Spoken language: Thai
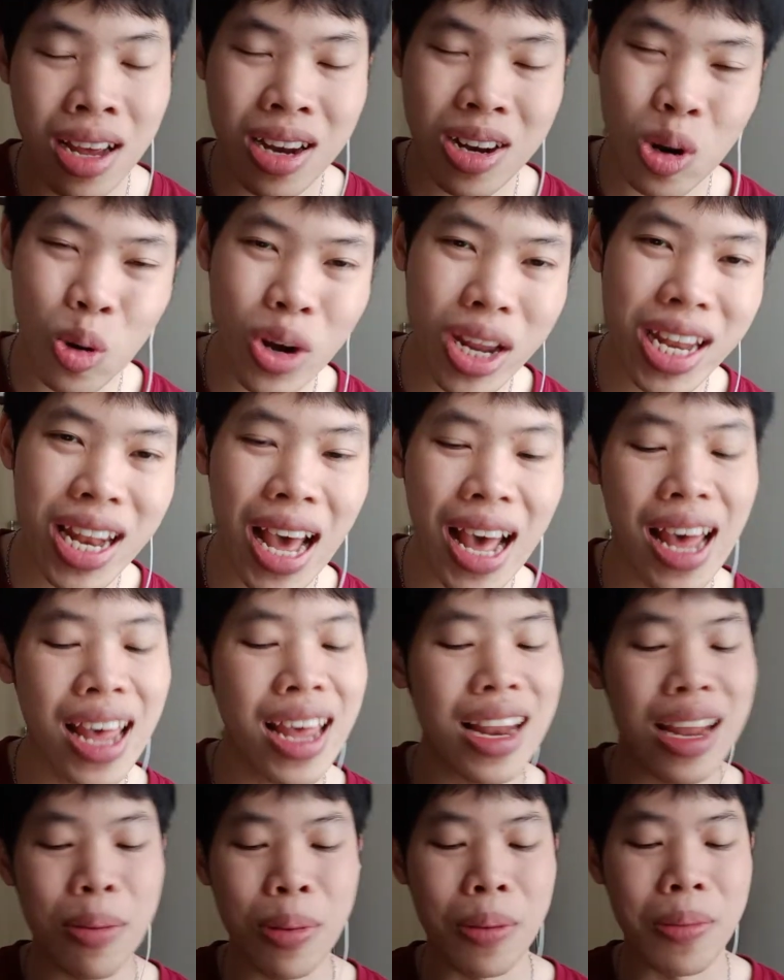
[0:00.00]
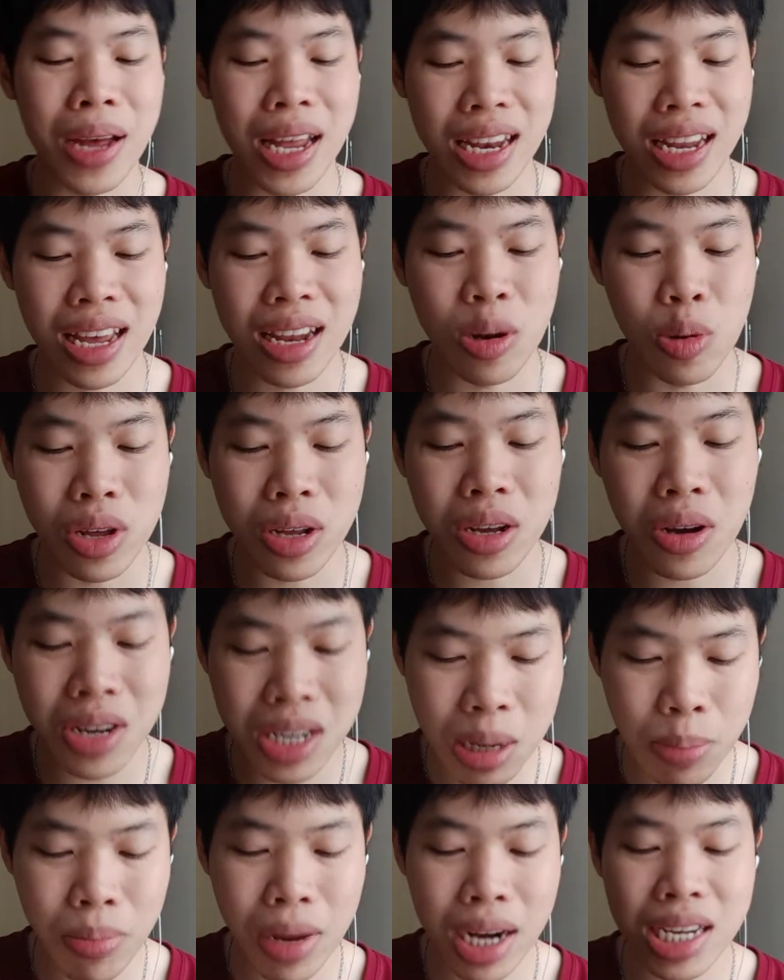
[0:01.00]
ตรงนี้ได้อะไรประมาณนี้หนุ่ยก็
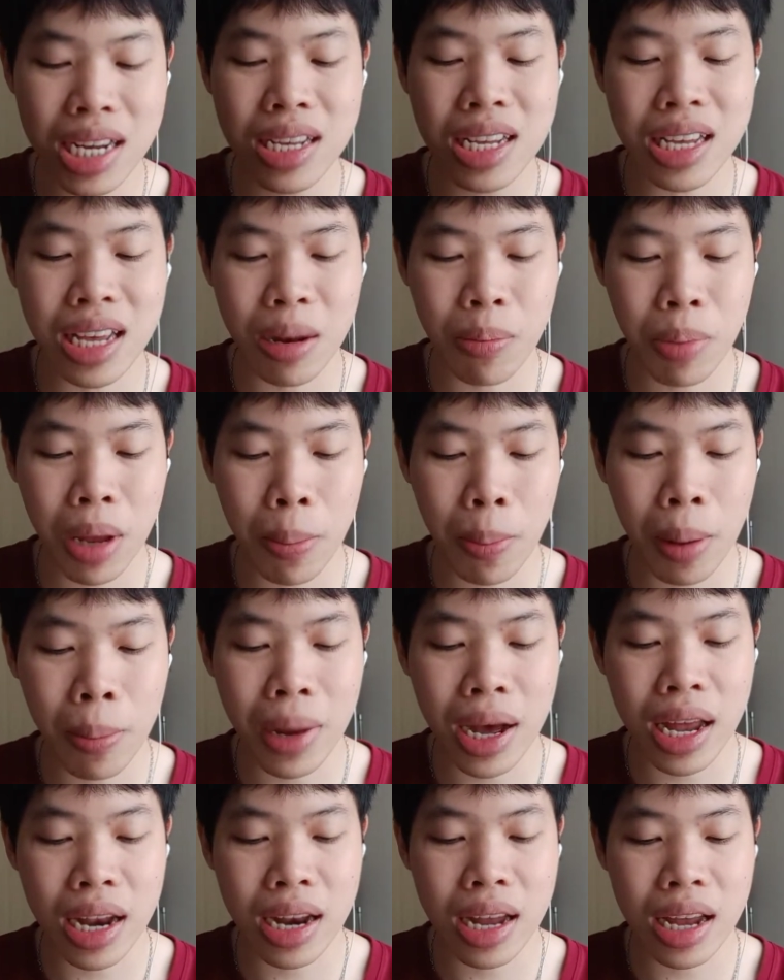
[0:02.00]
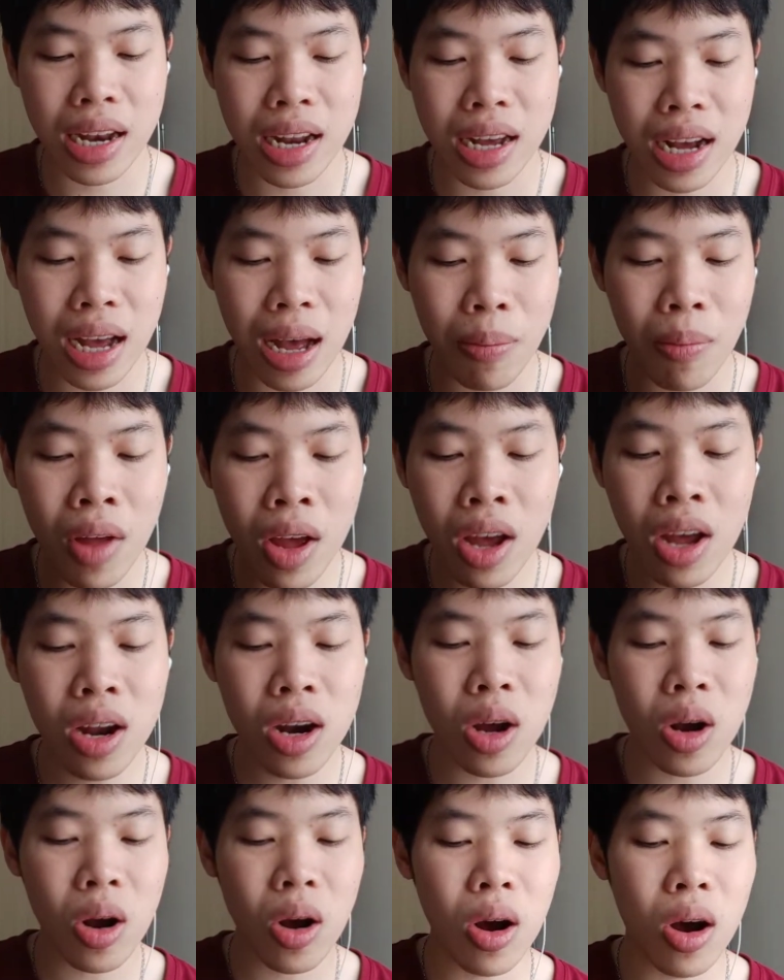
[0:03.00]
จะมักจะเขียนไปประมาณนั้นนะครับ
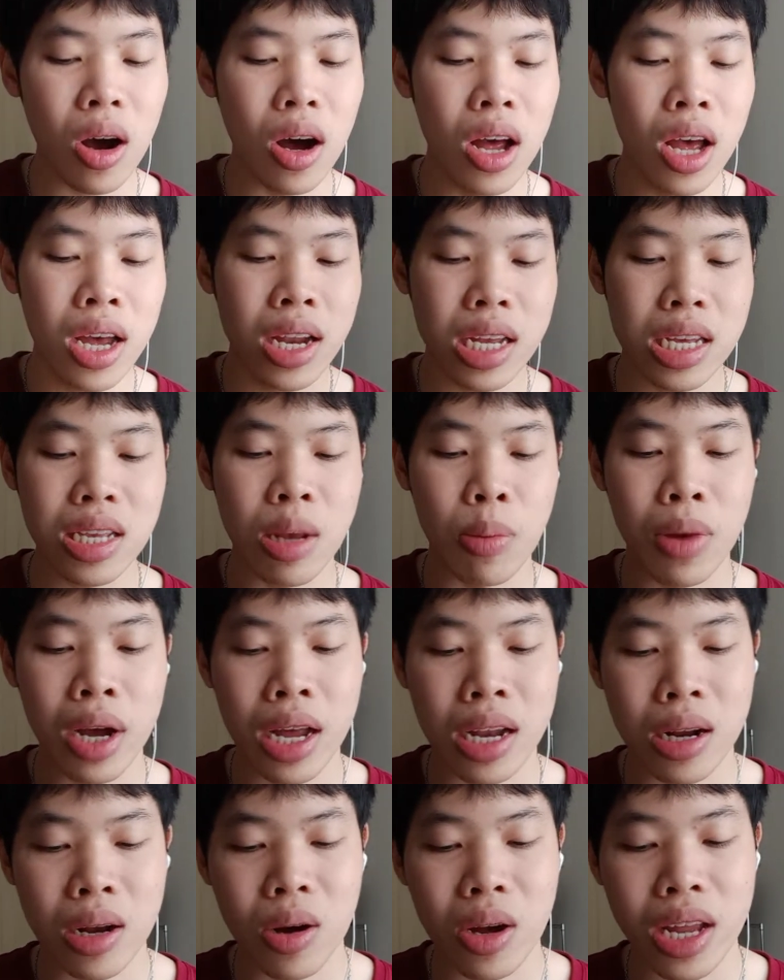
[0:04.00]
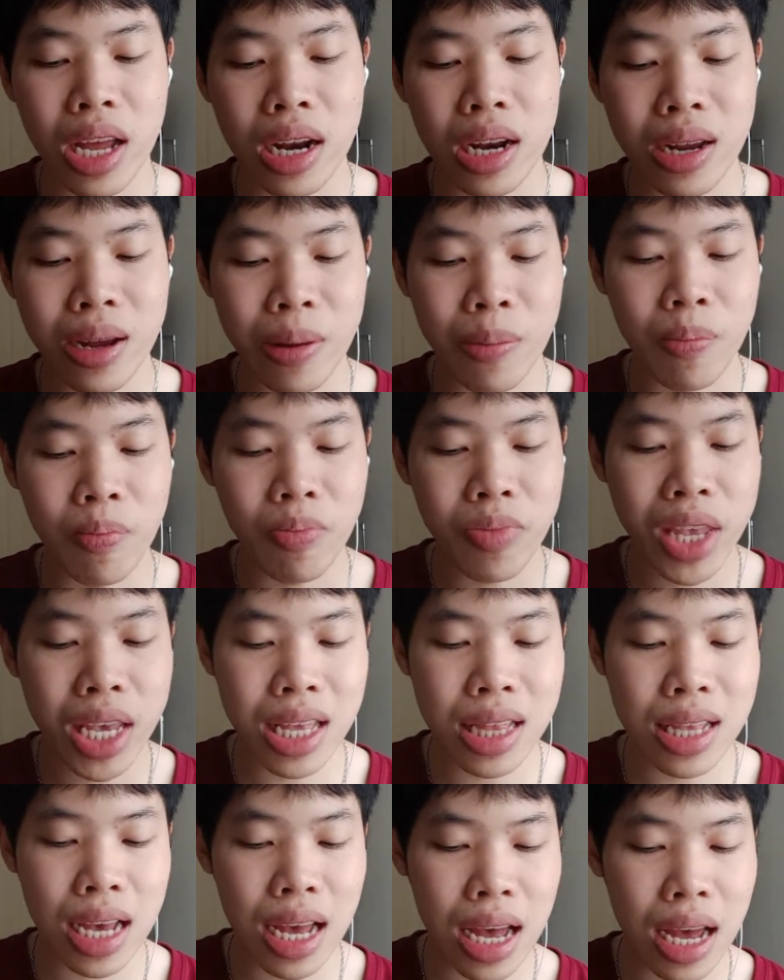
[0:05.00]
แล้วก็ที่สำคัญก็อย่าลืมที่
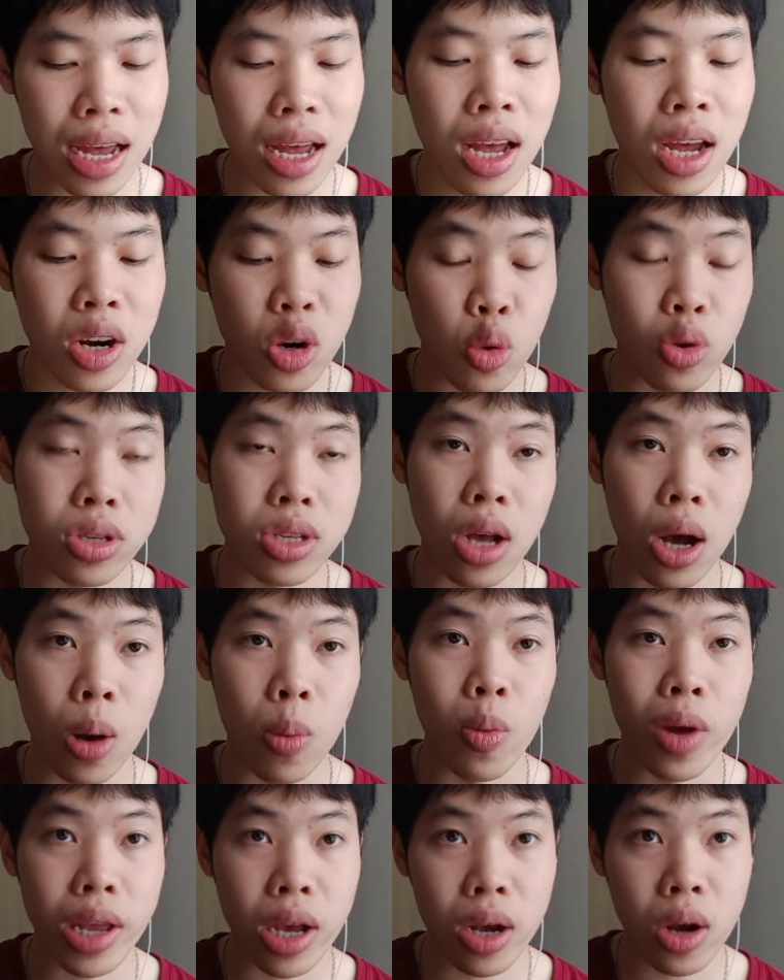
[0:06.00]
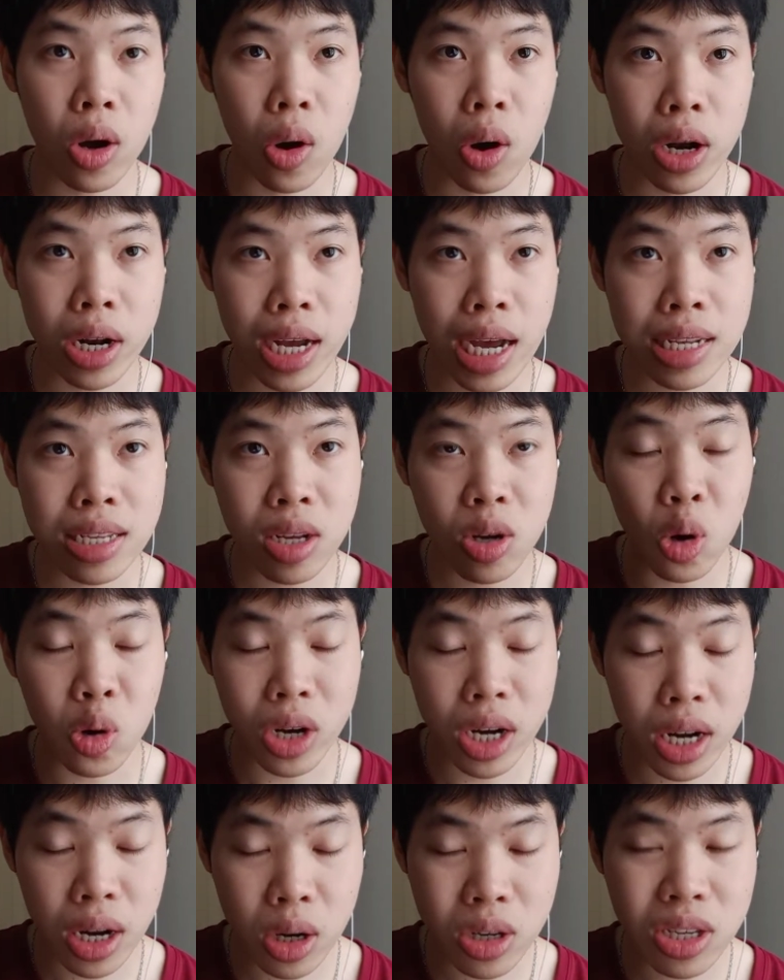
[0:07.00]
จะตรวจสอบไวยากรณ์การสะกด
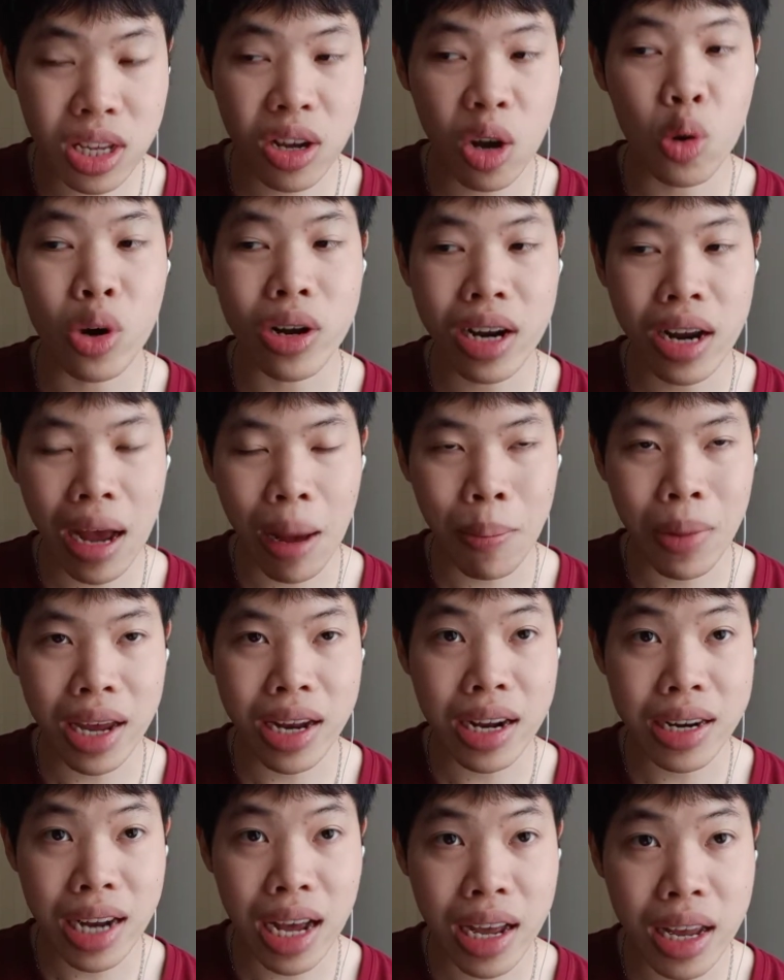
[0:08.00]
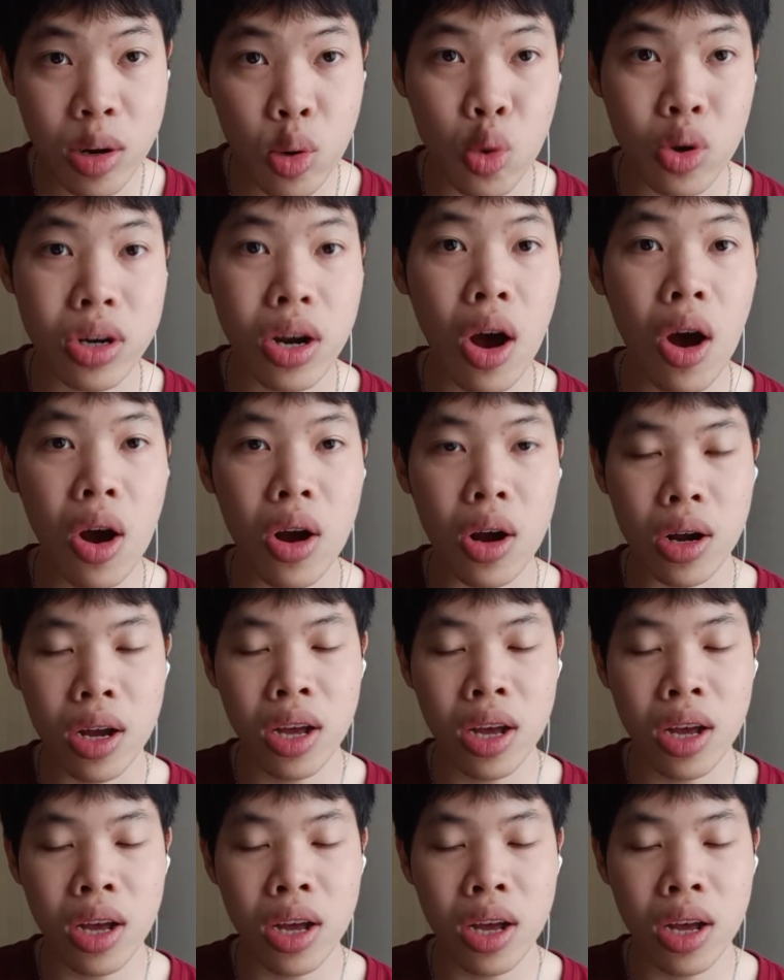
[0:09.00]
สะกดคำอะไรต่างๆ ให้ถูกต้อง